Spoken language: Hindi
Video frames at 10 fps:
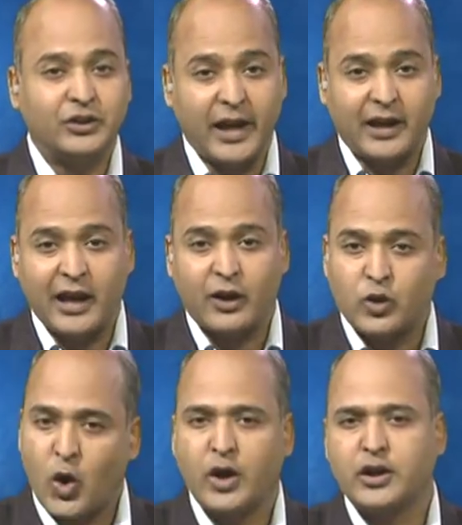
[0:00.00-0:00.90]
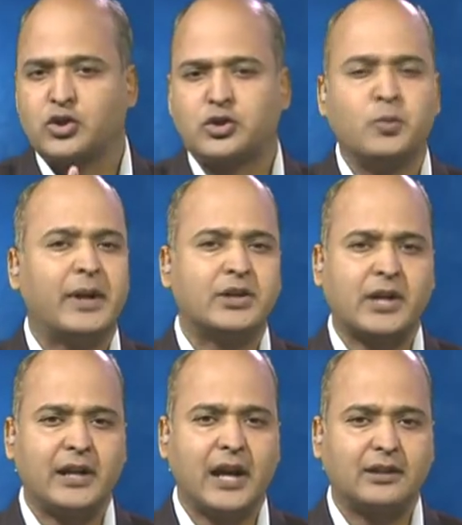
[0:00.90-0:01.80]
देखें कौन सुमन
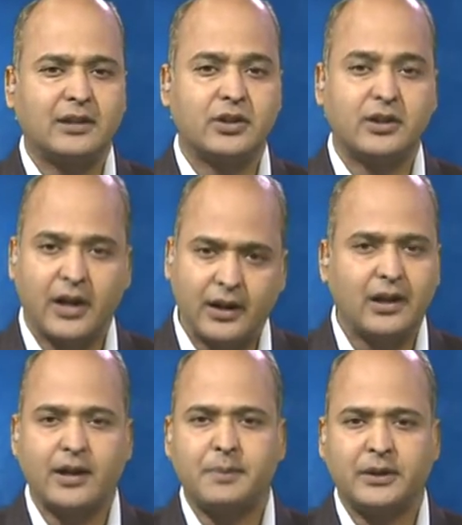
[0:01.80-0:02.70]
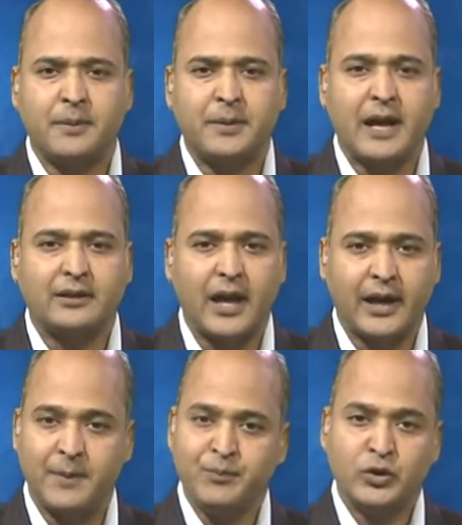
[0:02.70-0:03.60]
शैया तज कंटक पथ अपनाता
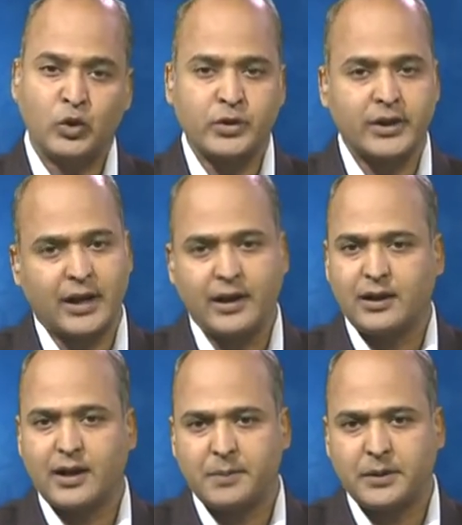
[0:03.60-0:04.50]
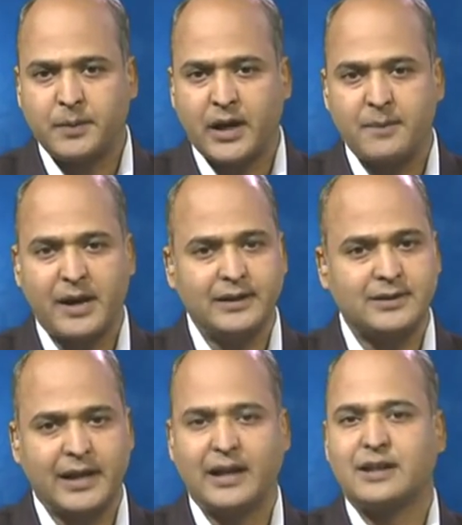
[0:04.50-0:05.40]
है तो उस कंटक पथ पर हमारी
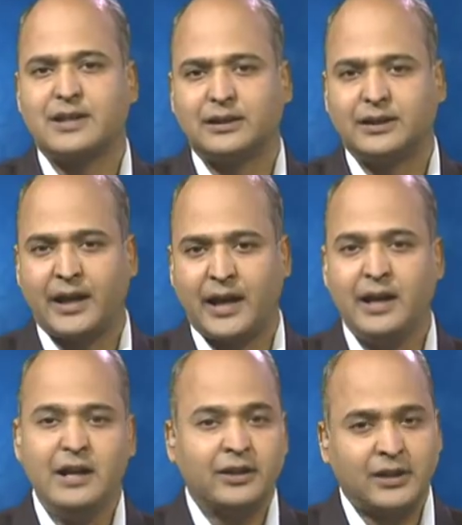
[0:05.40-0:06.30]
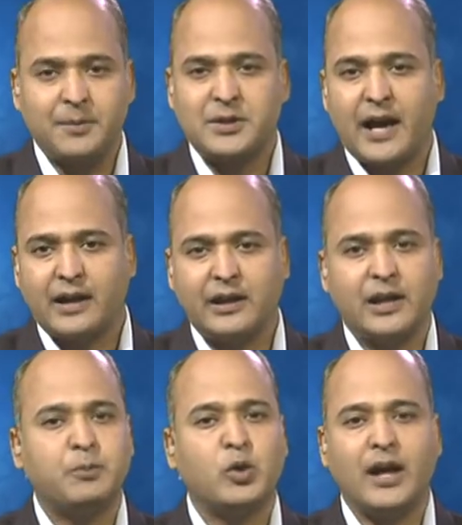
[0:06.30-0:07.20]
सेना चलती है तब जाकर
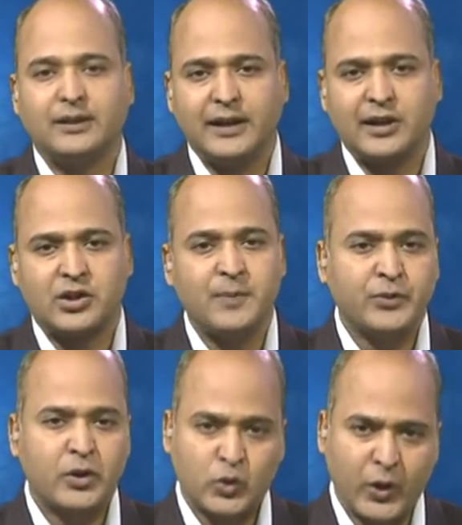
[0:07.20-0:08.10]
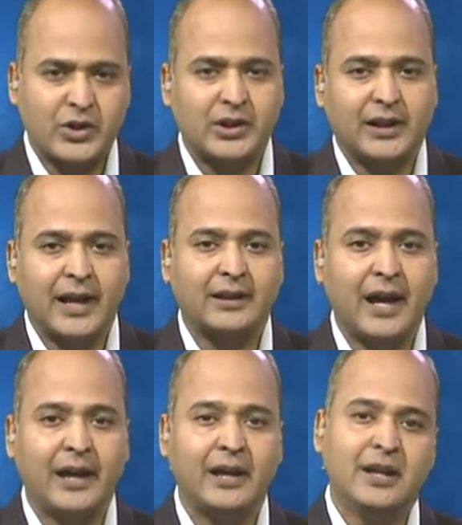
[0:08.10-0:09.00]
ये पूरा देश सुरक्षित रहता
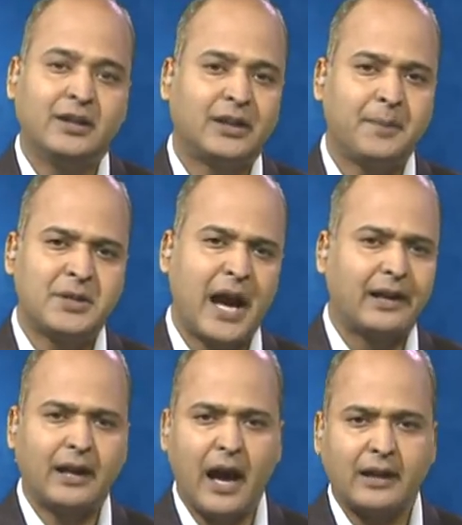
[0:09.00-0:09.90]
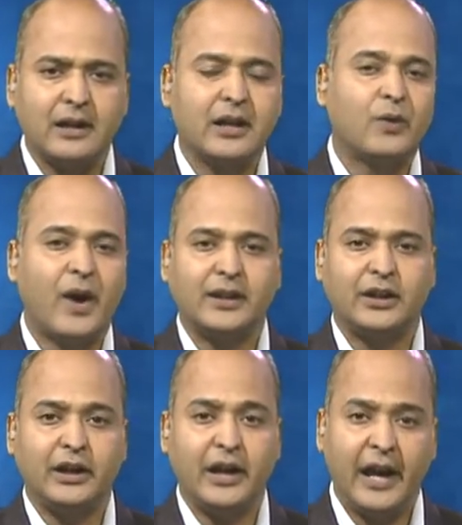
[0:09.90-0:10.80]
है तब जाकर आतंकवाद
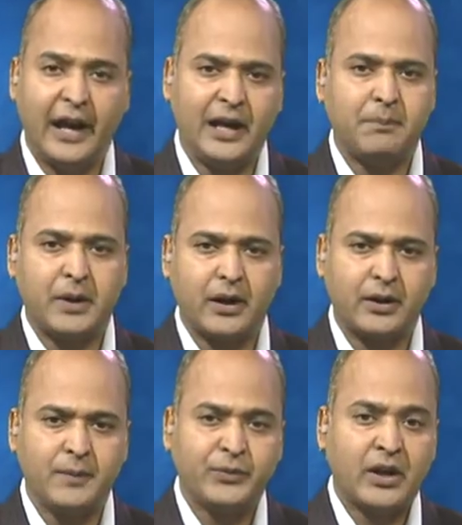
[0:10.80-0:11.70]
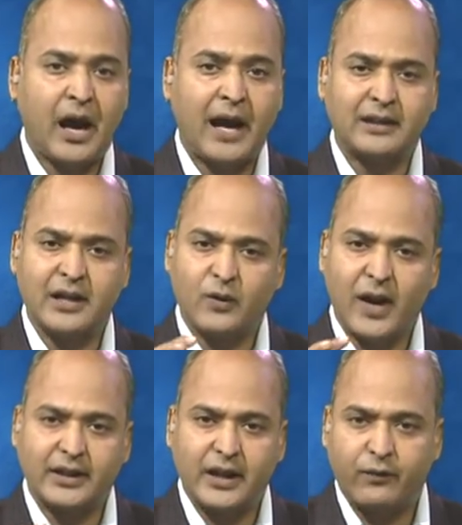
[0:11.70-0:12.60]
की एडी पर
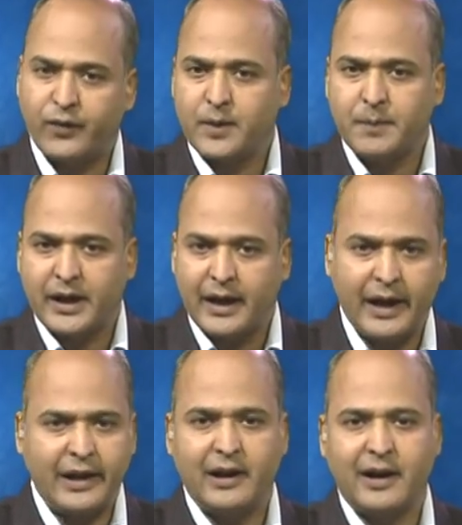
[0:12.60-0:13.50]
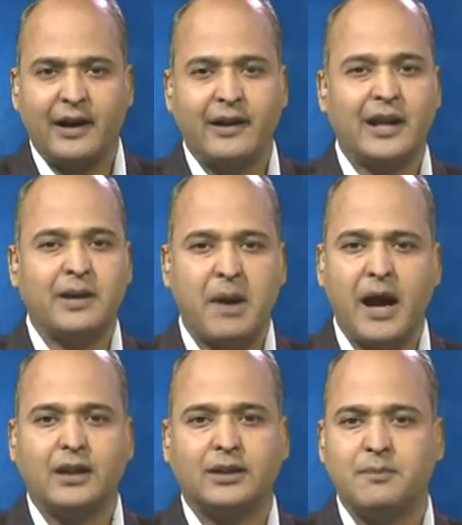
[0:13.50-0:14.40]
आतंकवाद के फन पर एडी रगड़ने की
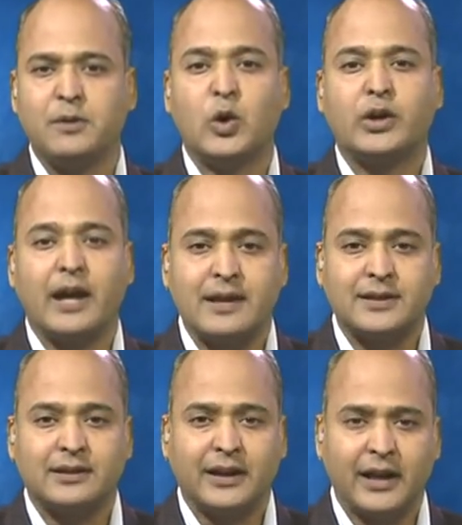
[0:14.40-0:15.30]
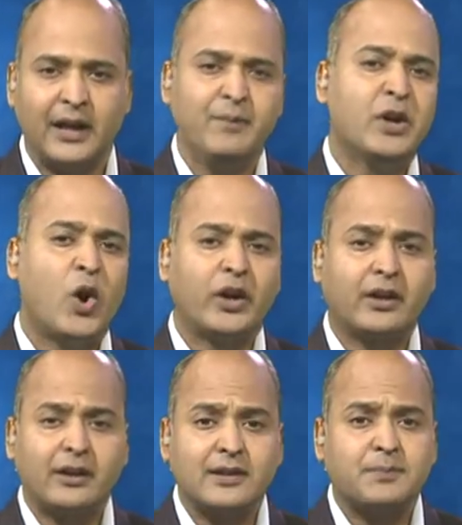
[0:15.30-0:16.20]
बात हम लोग कह सकते हैं और
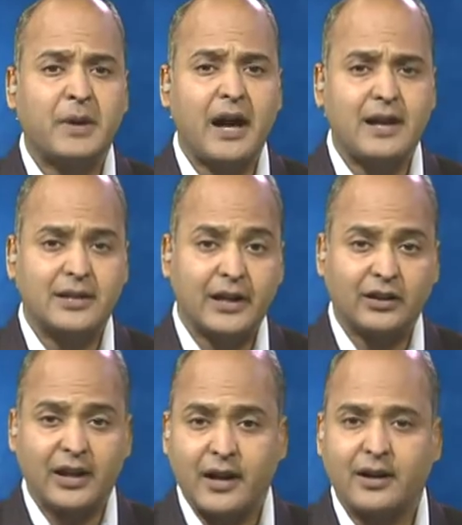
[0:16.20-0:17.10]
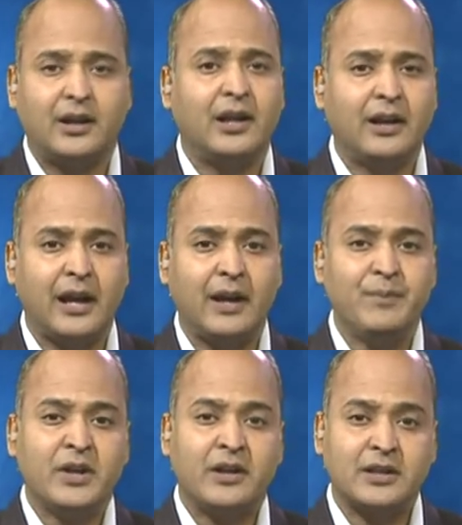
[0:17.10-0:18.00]
किस प्रकार से कितना कठिन है
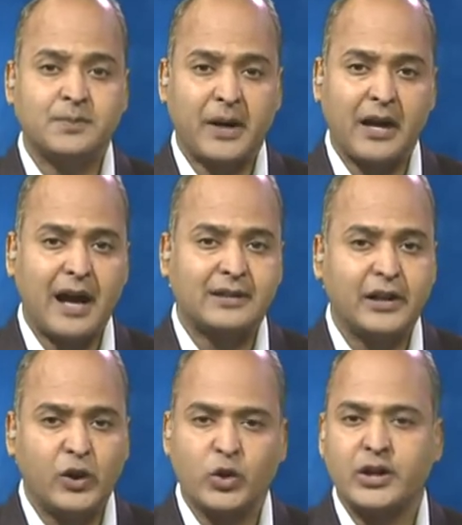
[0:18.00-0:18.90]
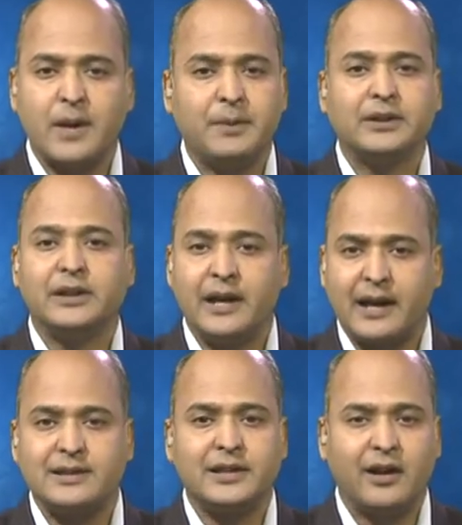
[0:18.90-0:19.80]
किस प्रकार से योजना बनती है
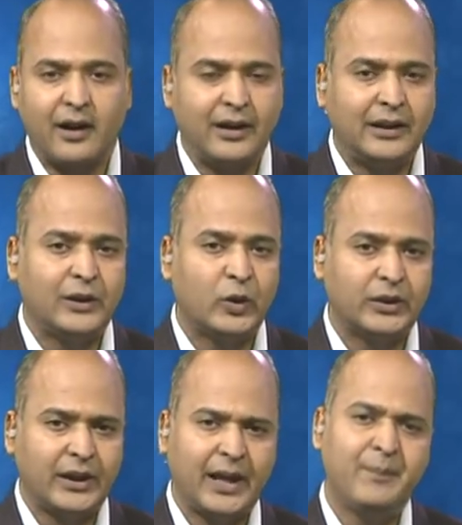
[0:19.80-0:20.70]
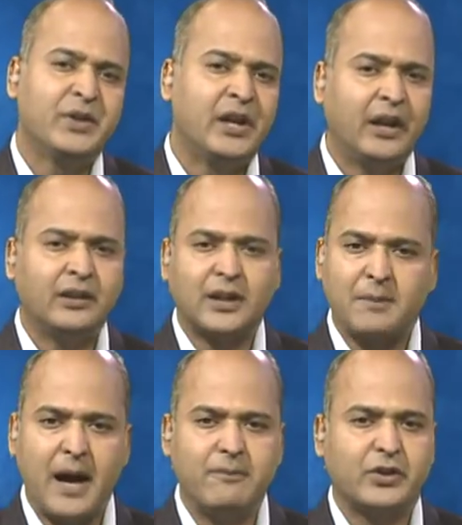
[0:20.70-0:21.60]
कैसी रणनीति होती है इन
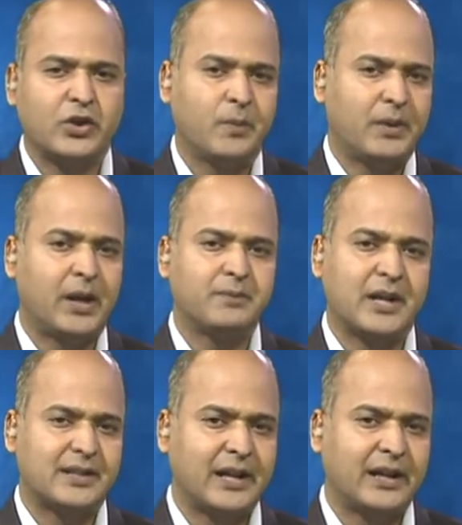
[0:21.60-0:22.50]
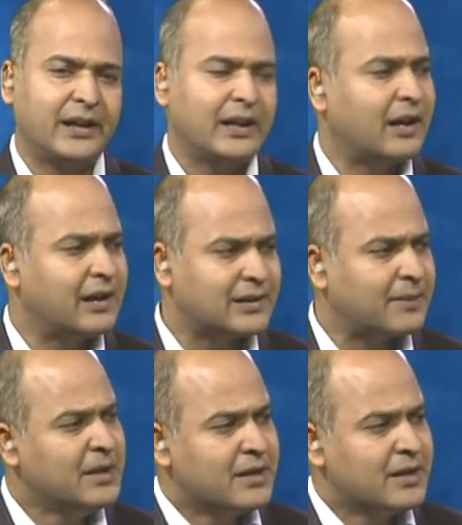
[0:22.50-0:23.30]
तमाम विषयों पर हम चर्चा करेंगे कर्नल साहब